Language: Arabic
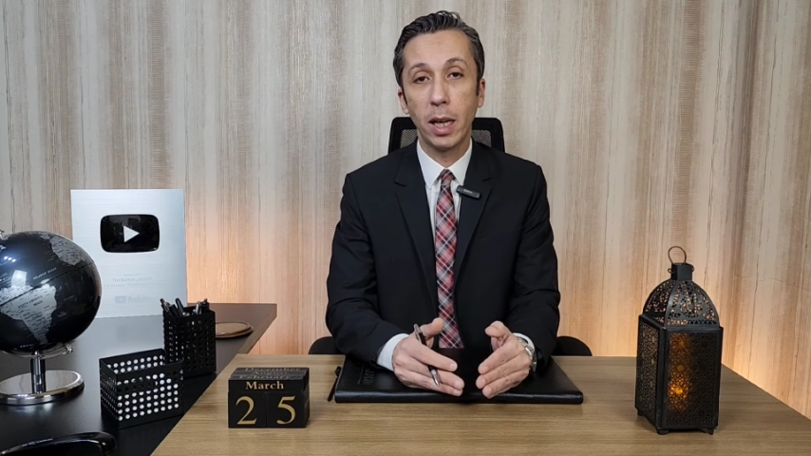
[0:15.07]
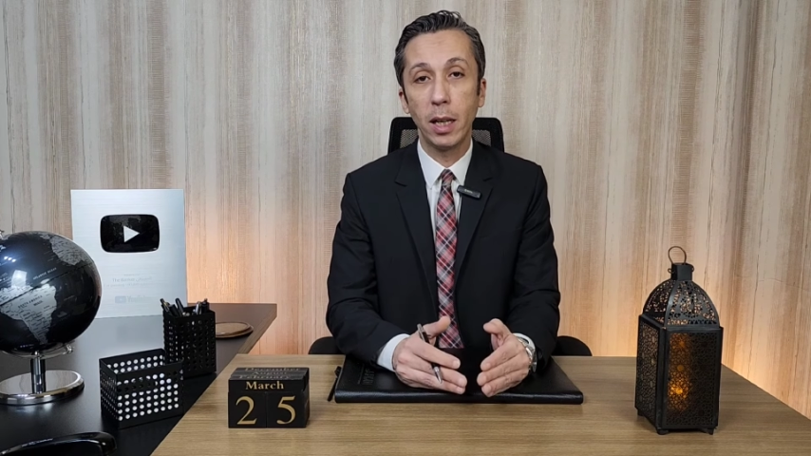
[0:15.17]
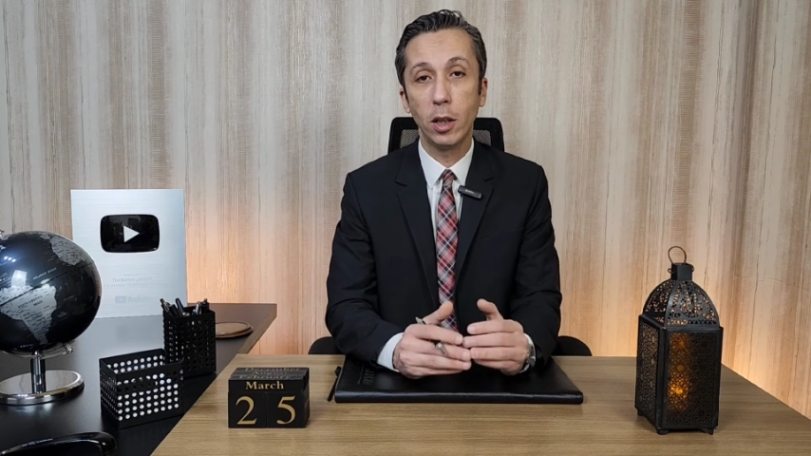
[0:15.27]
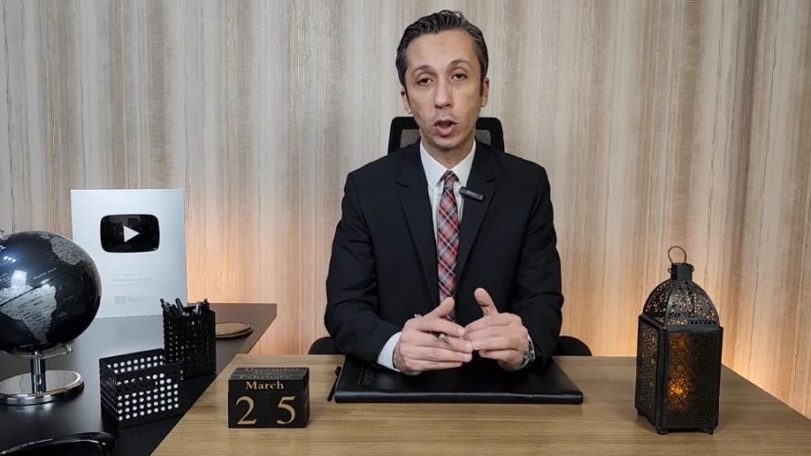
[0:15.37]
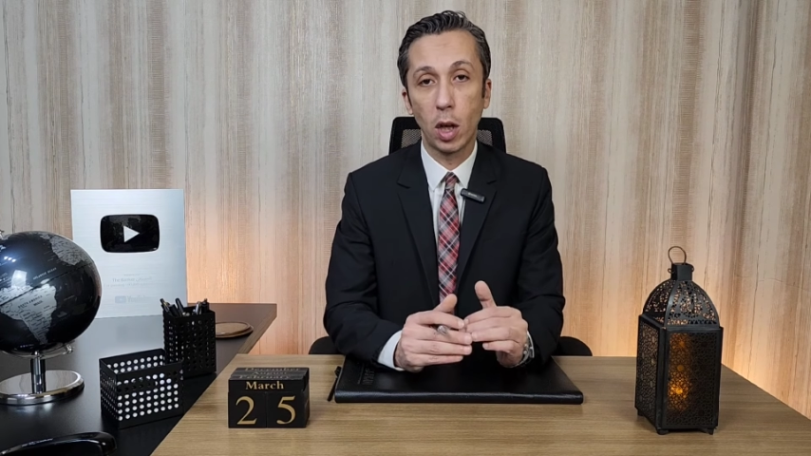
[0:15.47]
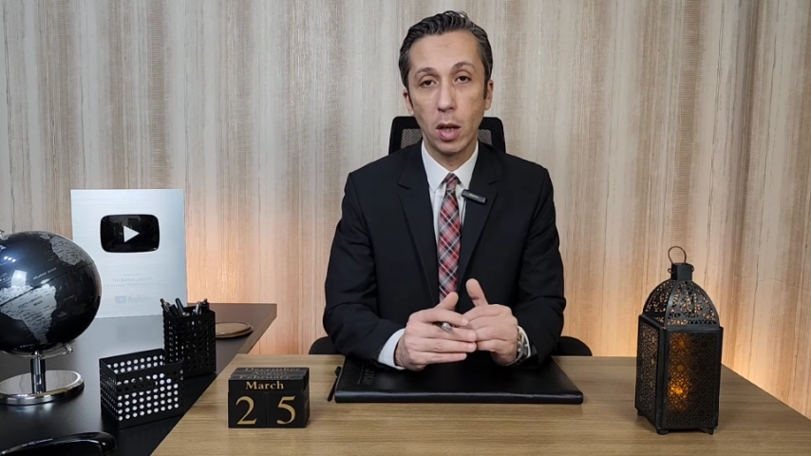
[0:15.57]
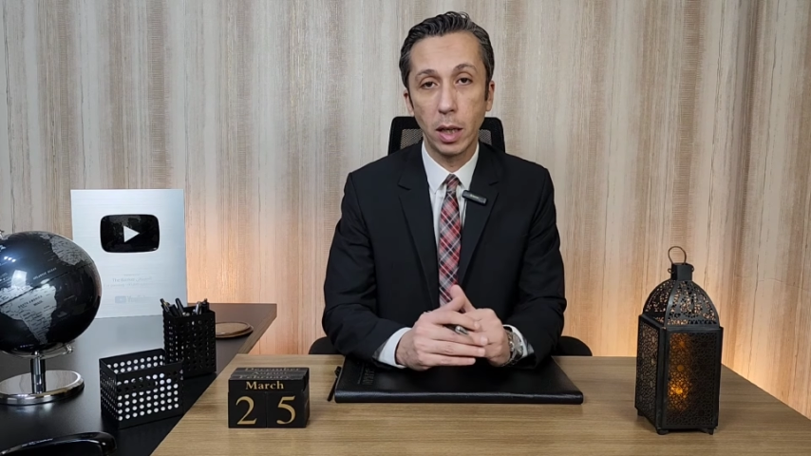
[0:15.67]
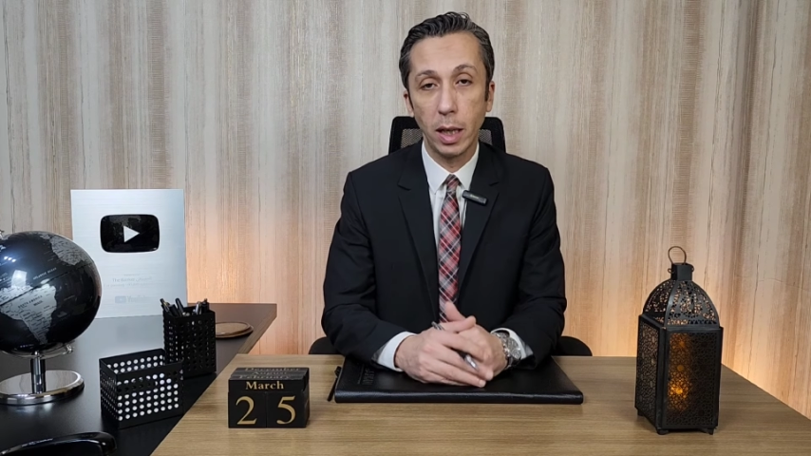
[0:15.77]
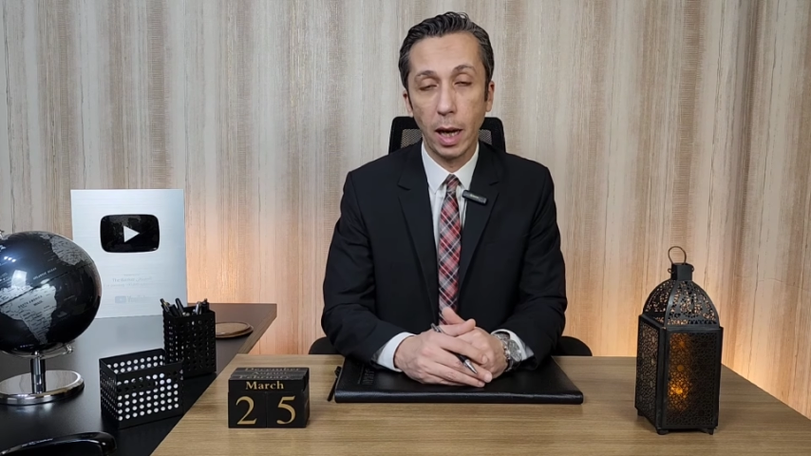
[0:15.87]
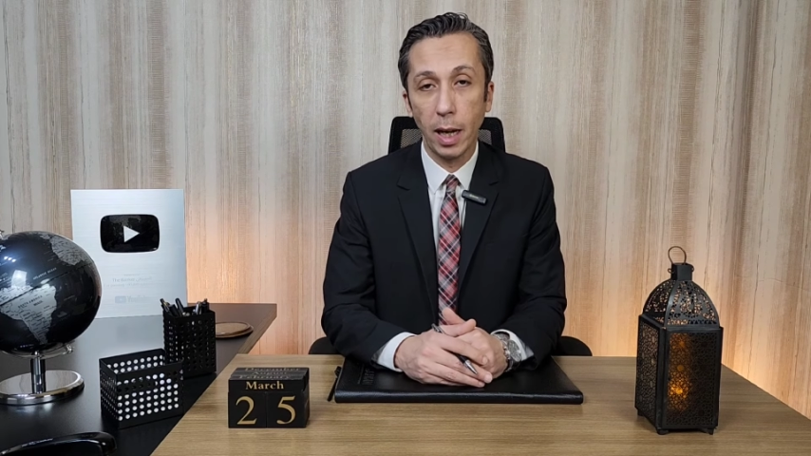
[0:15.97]
خلال
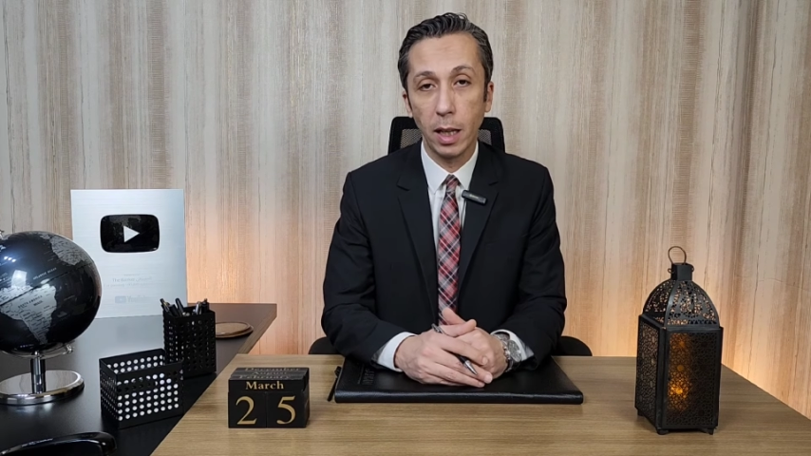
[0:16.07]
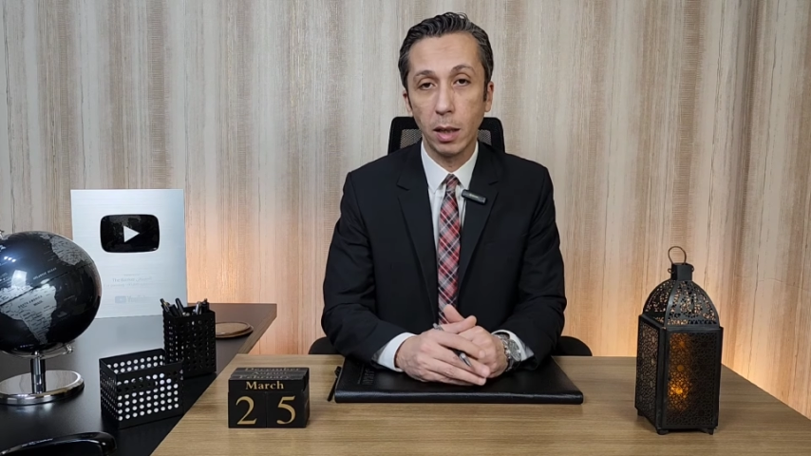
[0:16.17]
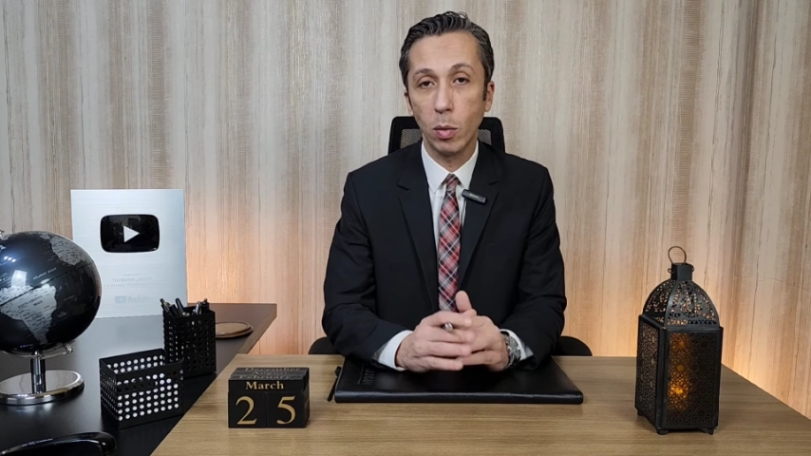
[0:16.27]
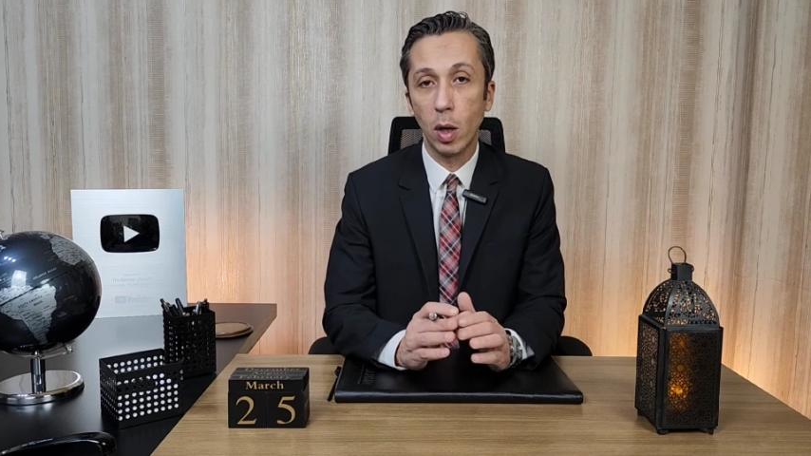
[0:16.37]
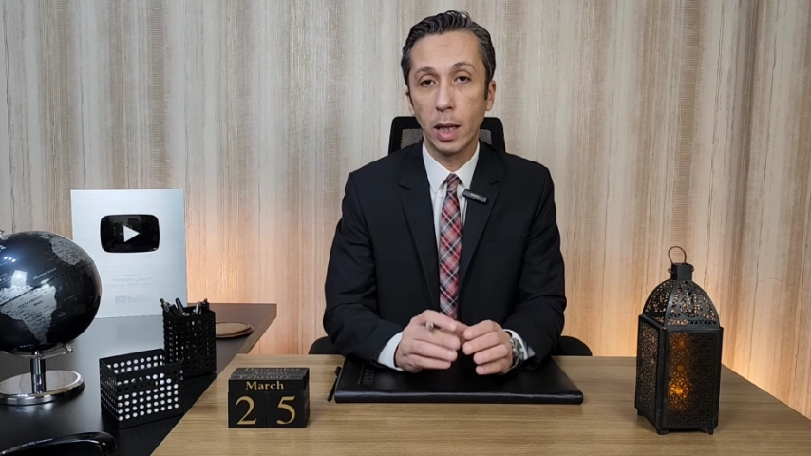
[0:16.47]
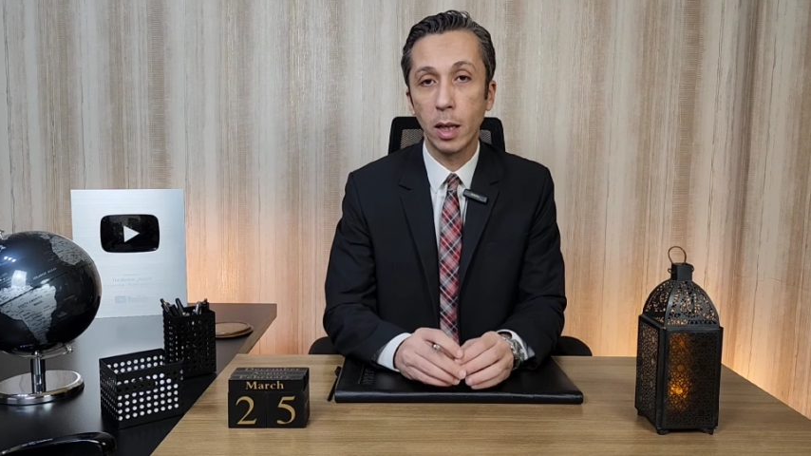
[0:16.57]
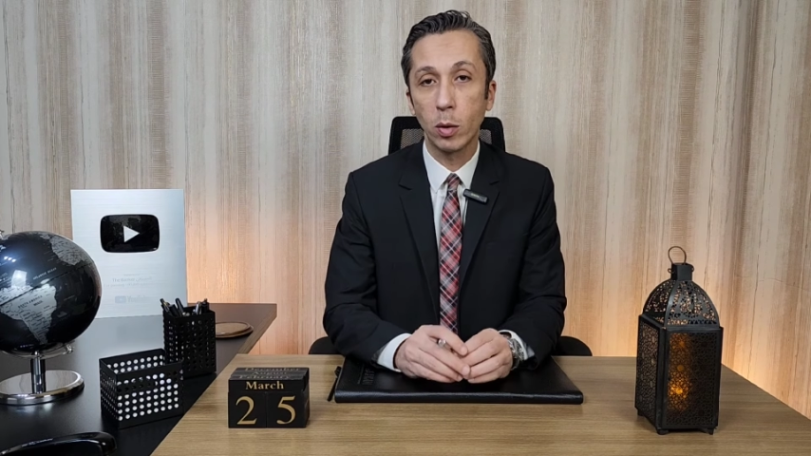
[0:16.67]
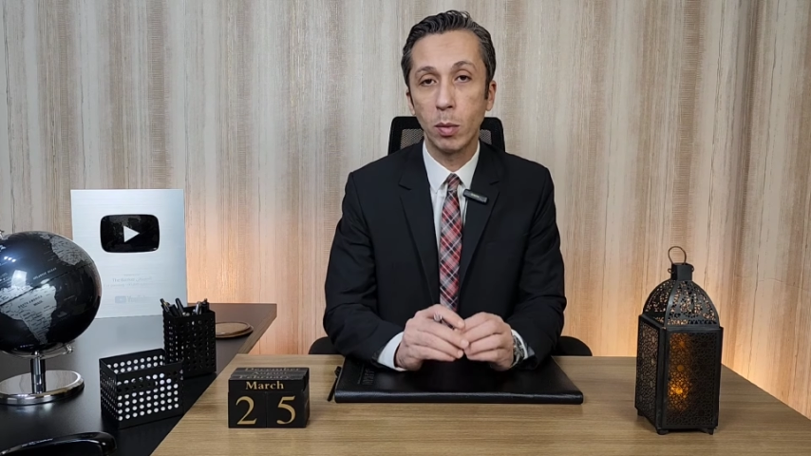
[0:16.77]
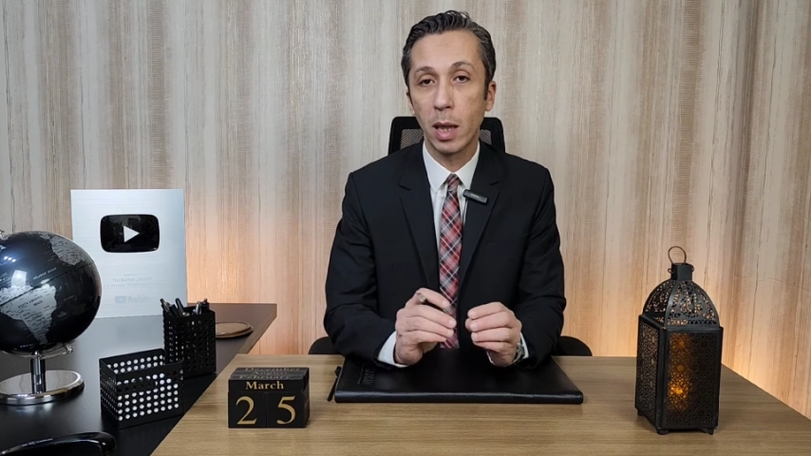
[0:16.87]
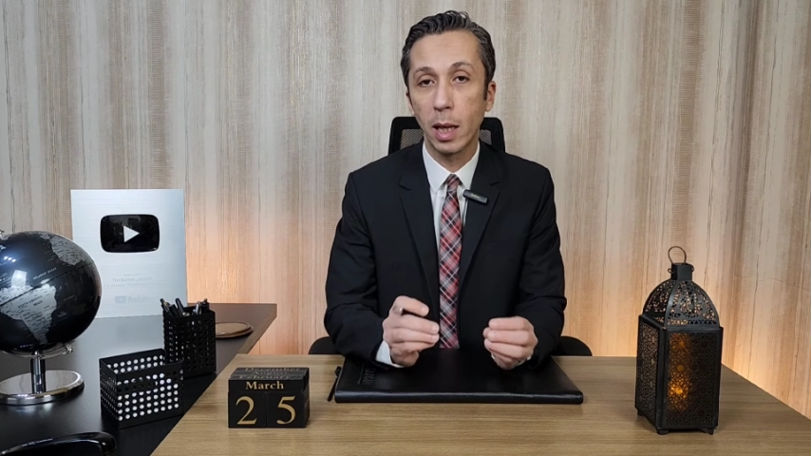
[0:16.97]
الشهر الحالي
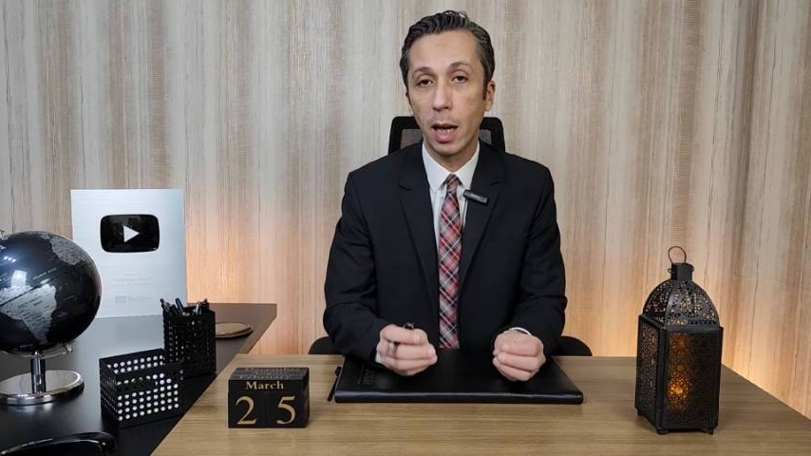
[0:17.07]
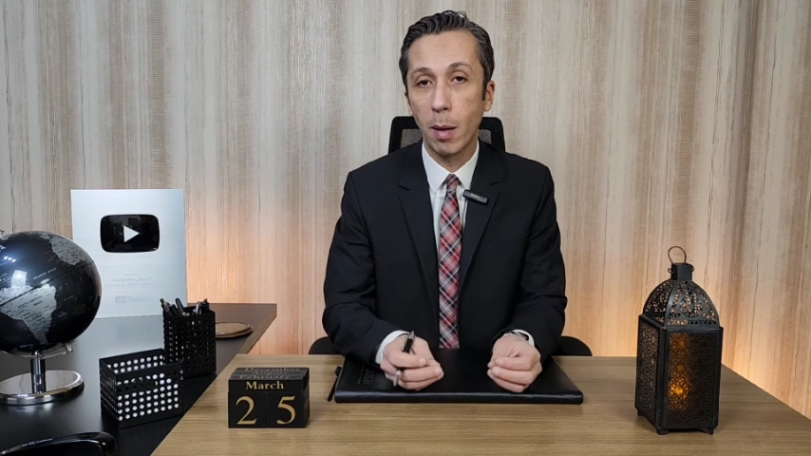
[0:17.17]
وهناخد مثال